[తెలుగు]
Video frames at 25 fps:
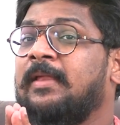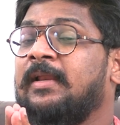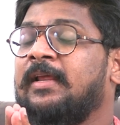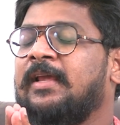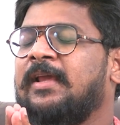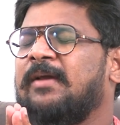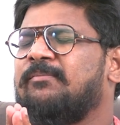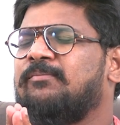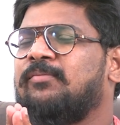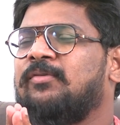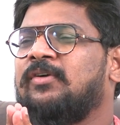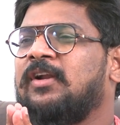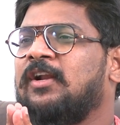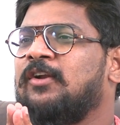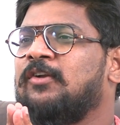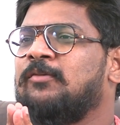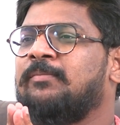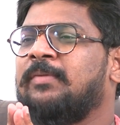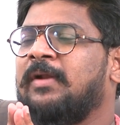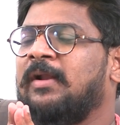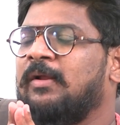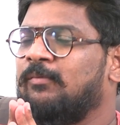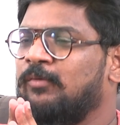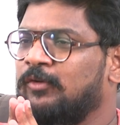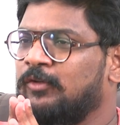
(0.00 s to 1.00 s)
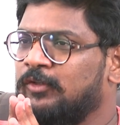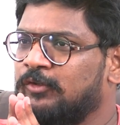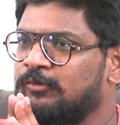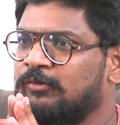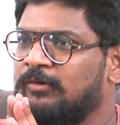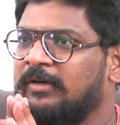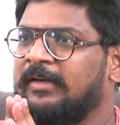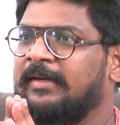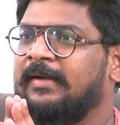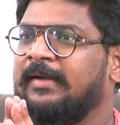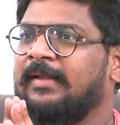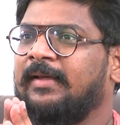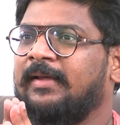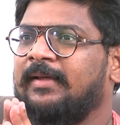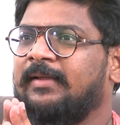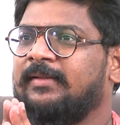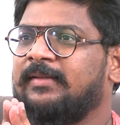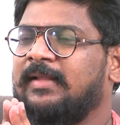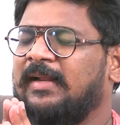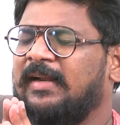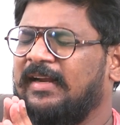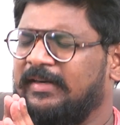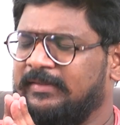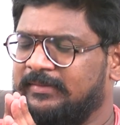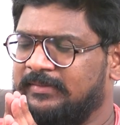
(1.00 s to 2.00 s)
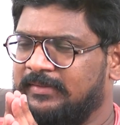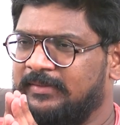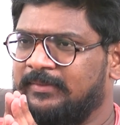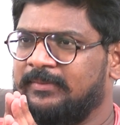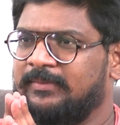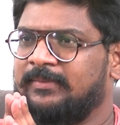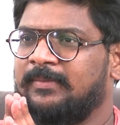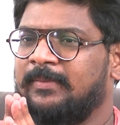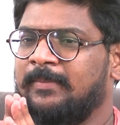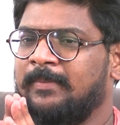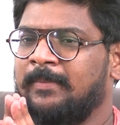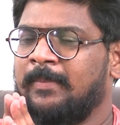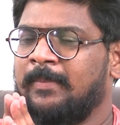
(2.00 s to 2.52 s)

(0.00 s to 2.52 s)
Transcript: ఇంకెప్పుడు నన్ను పిలవద్దు అంటే దాని అర్థం